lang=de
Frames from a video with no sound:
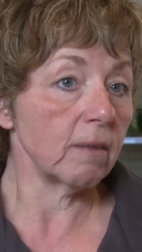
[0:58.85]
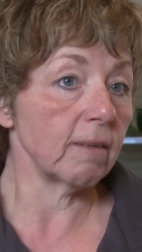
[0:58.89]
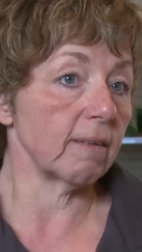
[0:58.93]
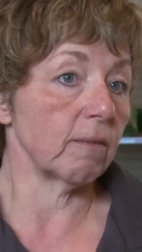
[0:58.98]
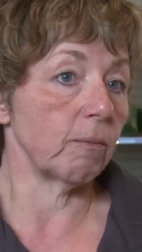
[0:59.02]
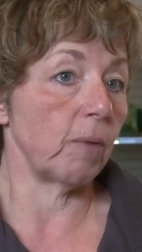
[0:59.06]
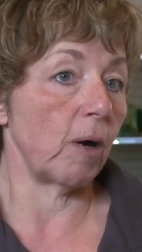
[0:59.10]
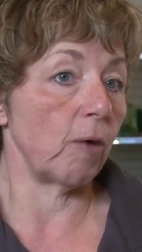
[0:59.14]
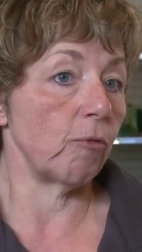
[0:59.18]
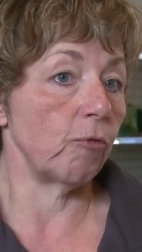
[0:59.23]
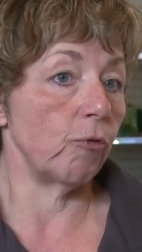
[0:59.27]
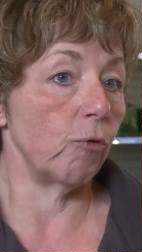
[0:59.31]

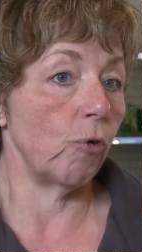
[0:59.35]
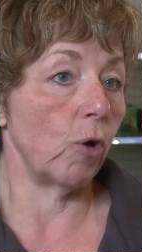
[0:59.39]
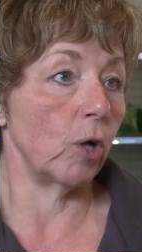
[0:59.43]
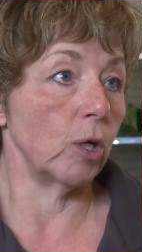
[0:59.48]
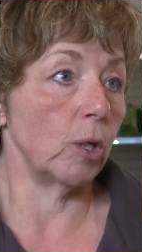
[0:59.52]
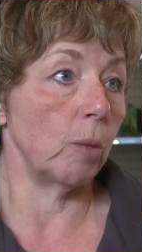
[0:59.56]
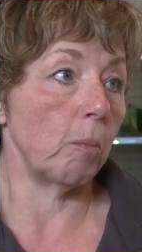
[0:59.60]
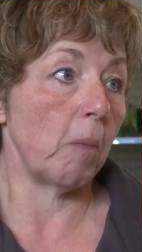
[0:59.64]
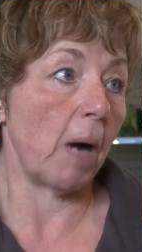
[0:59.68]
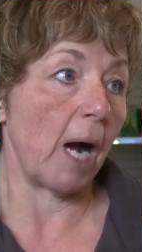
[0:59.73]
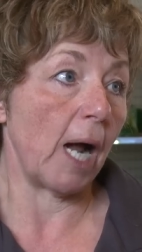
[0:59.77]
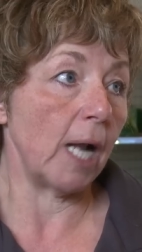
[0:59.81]
Das war vor
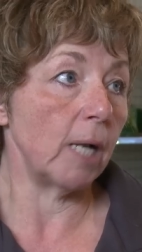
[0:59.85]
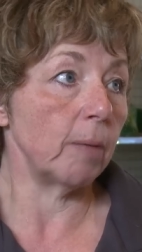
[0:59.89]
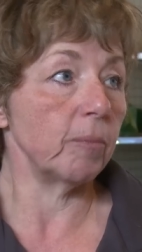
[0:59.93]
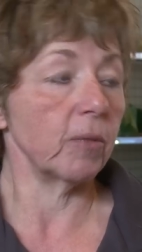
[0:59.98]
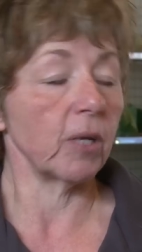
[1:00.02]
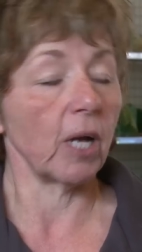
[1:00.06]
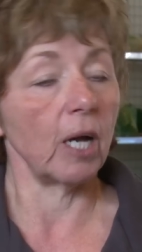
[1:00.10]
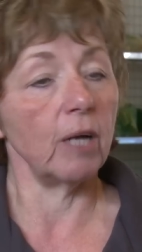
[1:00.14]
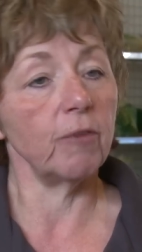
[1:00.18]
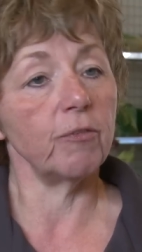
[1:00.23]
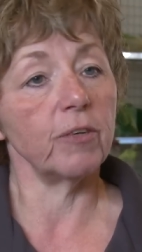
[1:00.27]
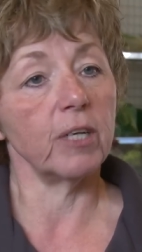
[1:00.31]
einem halben,
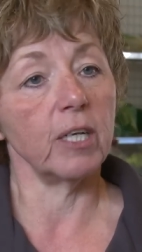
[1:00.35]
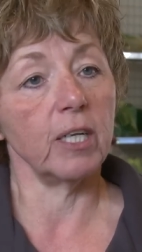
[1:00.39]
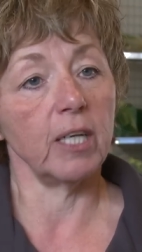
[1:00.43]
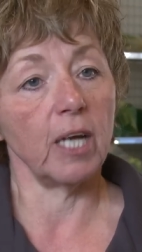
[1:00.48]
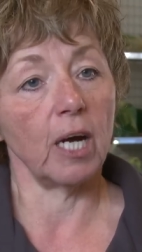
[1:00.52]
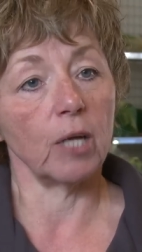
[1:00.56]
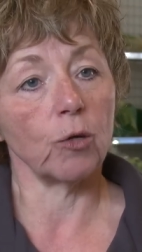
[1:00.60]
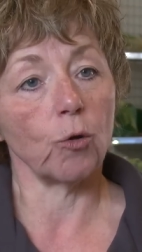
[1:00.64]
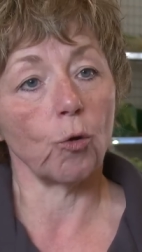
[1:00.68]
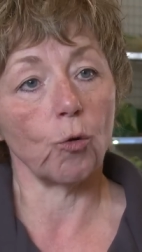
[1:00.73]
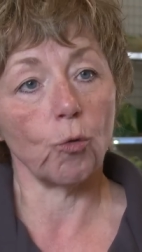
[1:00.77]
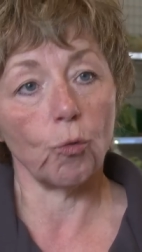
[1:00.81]
dreiviertel
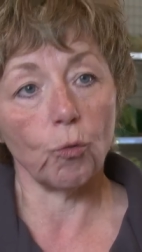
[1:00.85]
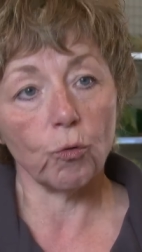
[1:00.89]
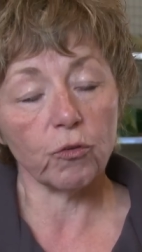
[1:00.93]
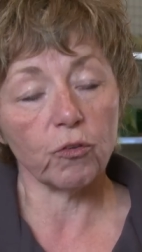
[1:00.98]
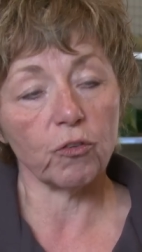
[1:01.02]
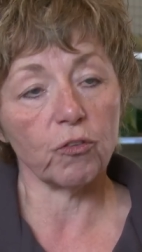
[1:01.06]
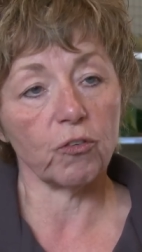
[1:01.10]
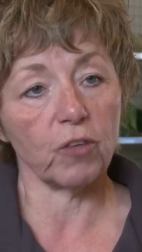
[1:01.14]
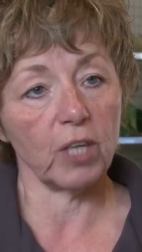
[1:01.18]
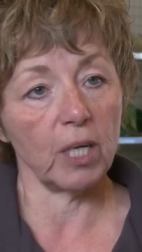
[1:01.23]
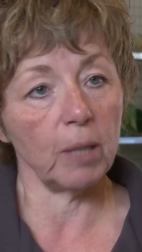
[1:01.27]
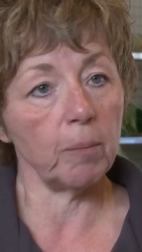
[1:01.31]
Jahr noch
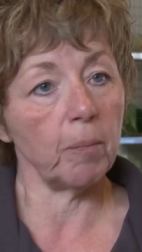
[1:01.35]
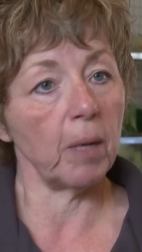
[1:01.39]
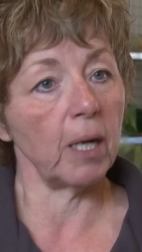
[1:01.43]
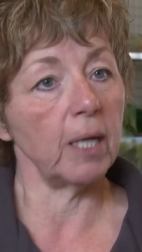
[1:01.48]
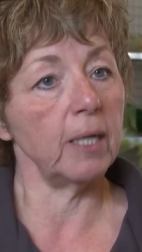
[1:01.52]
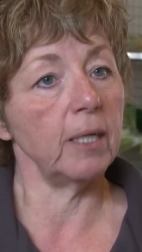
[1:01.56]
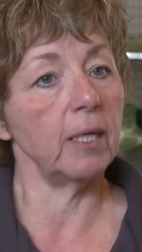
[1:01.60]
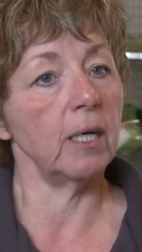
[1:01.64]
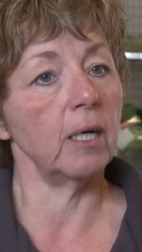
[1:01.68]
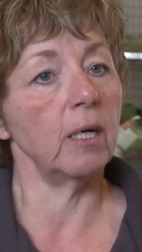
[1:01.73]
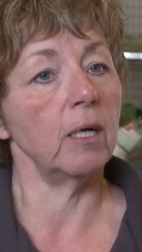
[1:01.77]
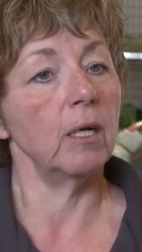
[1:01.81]
großes Thema
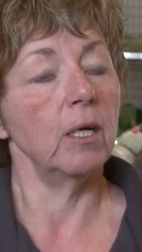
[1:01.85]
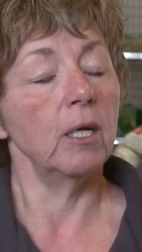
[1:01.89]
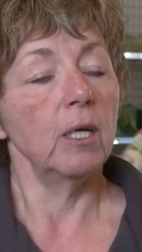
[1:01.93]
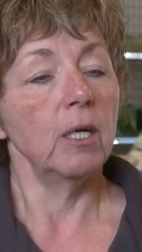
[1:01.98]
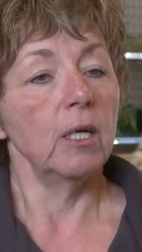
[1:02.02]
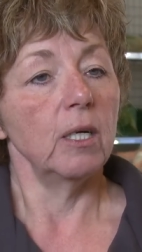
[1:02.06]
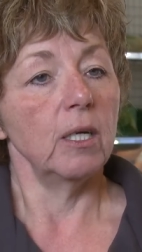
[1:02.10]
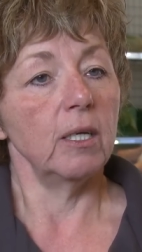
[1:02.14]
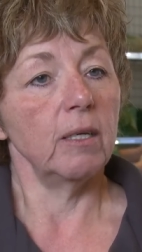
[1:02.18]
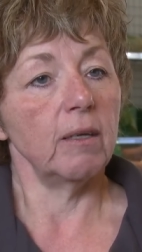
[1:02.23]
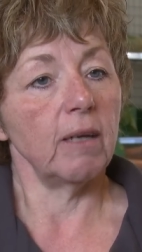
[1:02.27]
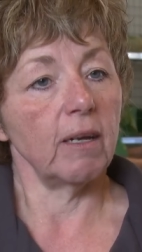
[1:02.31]
hier
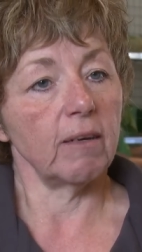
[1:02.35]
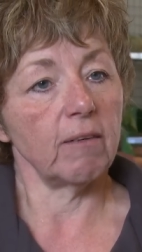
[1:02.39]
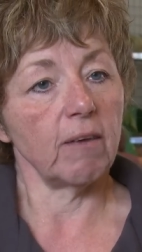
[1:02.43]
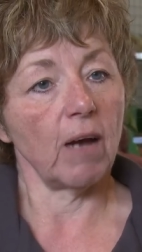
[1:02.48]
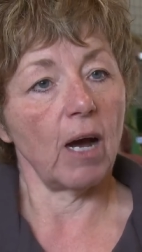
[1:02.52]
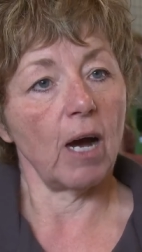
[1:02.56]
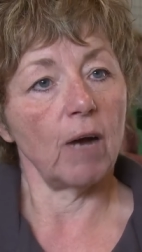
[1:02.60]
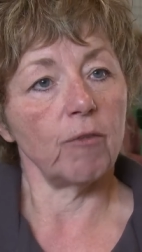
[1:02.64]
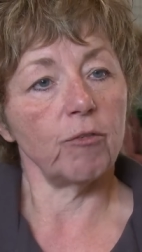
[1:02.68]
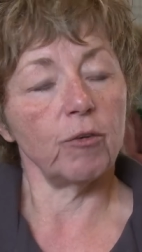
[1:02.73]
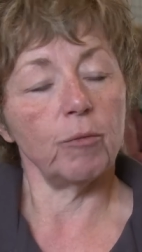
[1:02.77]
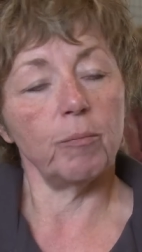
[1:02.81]
in der
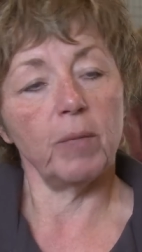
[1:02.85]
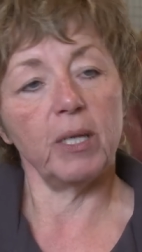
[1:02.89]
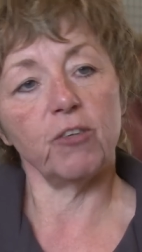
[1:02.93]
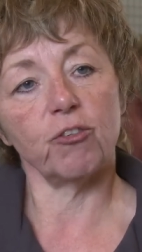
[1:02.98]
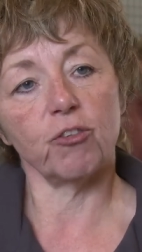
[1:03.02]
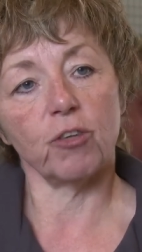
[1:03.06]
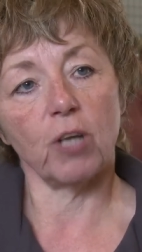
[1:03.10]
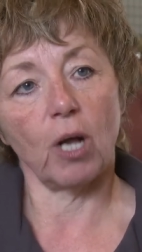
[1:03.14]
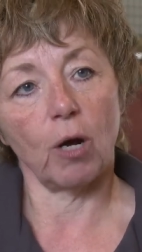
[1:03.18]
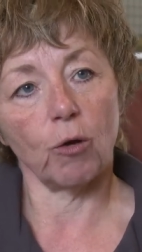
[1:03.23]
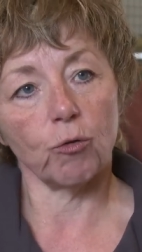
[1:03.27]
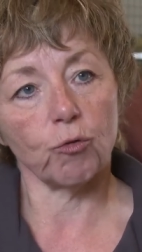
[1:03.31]
Tafel.
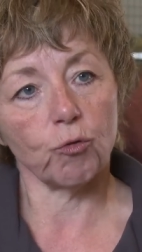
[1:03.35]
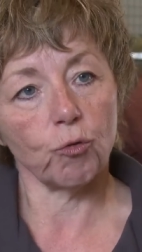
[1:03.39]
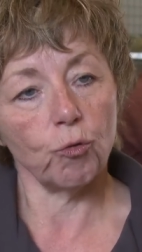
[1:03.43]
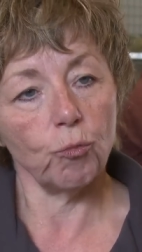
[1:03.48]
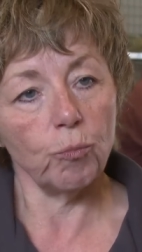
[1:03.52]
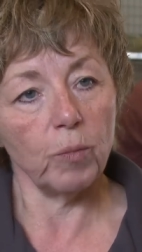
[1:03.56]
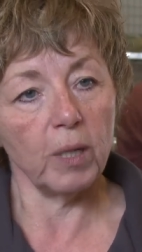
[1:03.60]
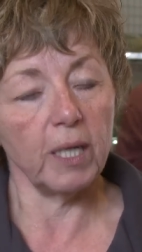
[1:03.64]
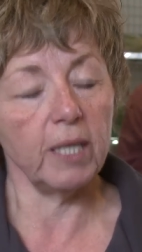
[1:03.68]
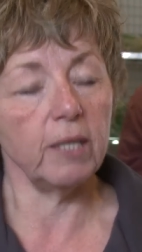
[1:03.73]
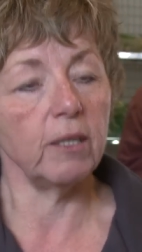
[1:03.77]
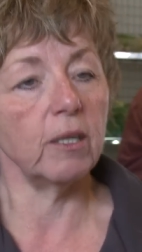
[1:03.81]
Menschen aus
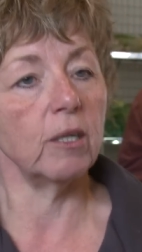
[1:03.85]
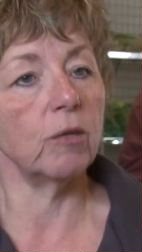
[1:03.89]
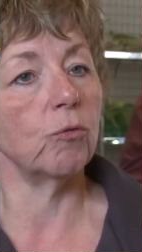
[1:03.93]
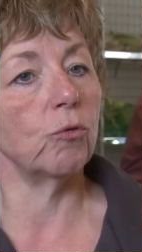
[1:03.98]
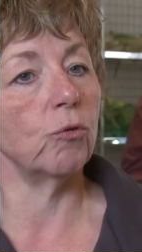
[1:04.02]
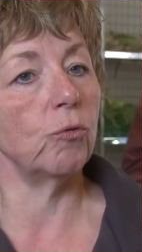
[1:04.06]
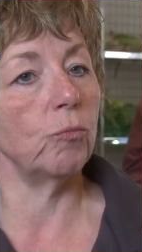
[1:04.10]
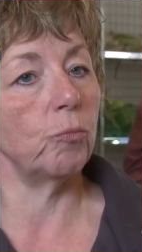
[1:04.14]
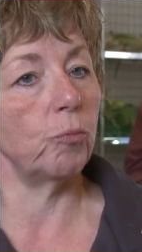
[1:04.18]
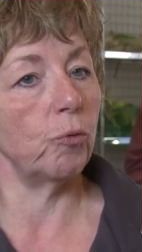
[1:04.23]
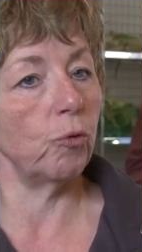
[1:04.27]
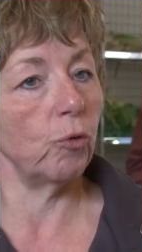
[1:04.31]
Rumänien
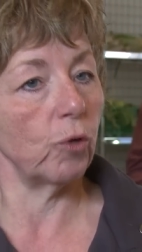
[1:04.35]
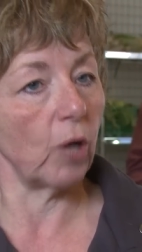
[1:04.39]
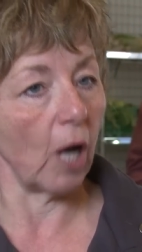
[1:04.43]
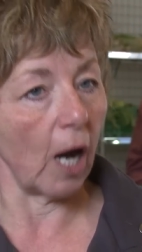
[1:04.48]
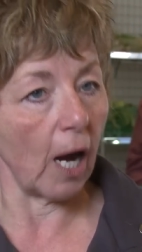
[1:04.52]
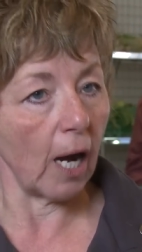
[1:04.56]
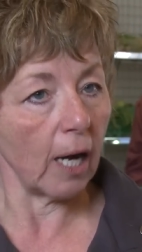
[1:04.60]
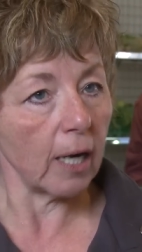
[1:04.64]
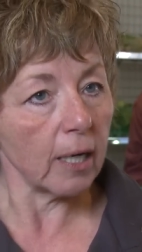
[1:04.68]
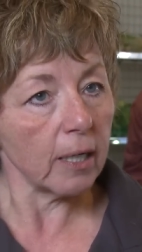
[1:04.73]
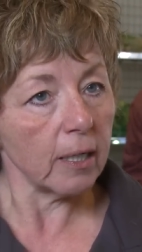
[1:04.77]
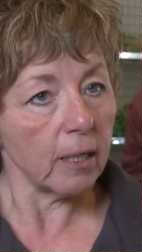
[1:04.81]
und
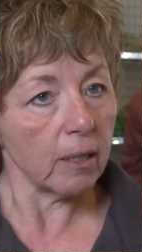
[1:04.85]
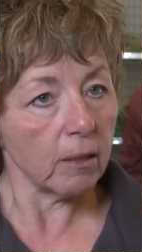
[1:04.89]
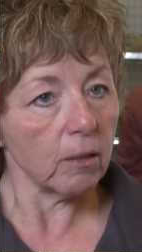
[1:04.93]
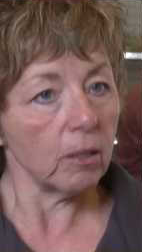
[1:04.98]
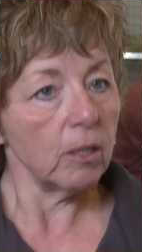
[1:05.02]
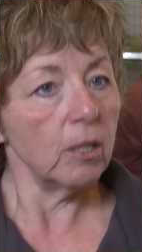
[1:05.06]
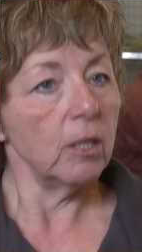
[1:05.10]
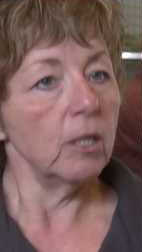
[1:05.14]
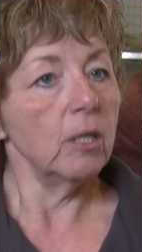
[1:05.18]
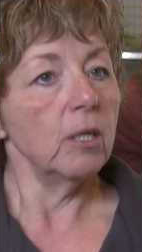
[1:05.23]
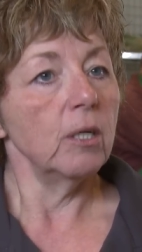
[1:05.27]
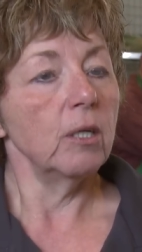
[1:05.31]
Bulgarien,
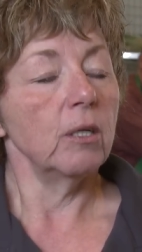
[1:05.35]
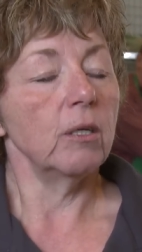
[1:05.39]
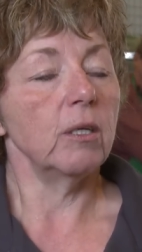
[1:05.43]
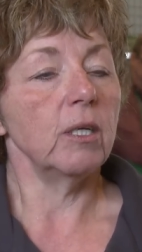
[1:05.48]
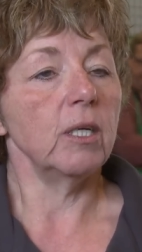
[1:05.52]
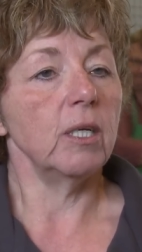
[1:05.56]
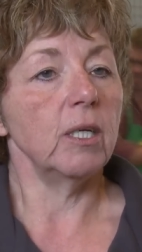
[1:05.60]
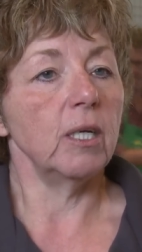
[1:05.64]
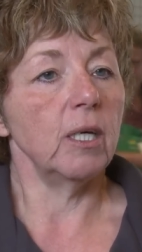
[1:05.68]
die